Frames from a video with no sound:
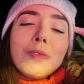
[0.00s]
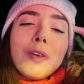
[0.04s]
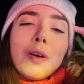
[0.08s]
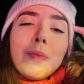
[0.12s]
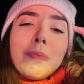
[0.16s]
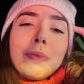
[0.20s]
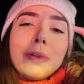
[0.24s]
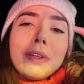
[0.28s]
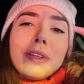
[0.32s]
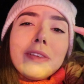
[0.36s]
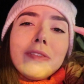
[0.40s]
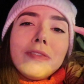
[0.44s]

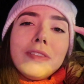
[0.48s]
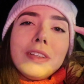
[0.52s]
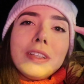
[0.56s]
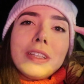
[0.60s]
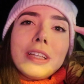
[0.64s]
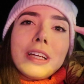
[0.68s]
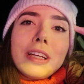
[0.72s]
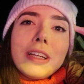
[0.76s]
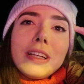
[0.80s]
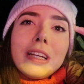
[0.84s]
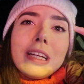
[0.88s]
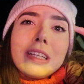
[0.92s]
opinię w
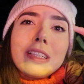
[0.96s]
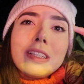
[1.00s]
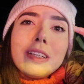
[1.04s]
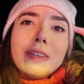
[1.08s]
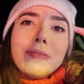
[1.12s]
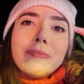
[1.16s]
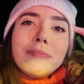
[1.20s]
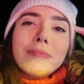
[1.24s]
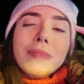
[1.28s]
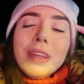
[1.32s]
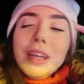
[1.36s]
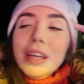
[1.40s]
internecie.
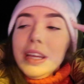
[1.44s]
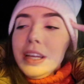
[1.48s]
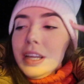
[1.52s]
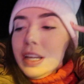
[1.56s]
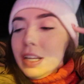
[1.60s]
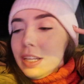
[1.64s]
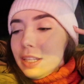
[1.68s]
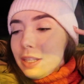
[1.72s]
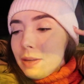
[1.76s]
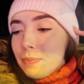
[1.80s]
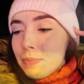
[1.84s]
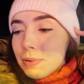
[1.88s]

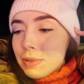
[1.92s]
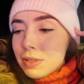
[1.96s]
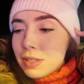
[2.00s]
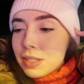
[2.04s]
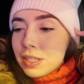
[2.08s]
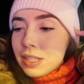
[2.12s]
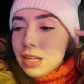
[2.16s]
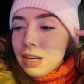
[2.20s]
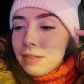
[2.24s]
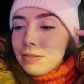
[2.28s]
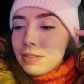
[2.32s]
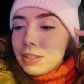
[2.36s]
Nie
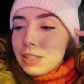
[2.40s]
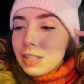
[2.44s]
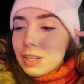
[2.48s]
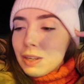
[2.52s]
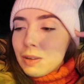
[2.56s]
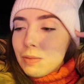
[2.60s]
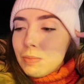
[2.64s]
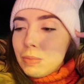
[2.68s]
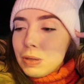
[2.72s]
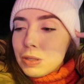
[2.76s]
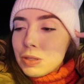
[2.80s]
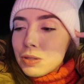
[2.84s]
pozostawię
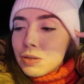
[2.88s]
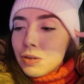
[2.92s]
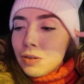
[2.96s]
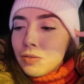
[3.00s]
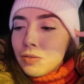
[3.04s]
tego bez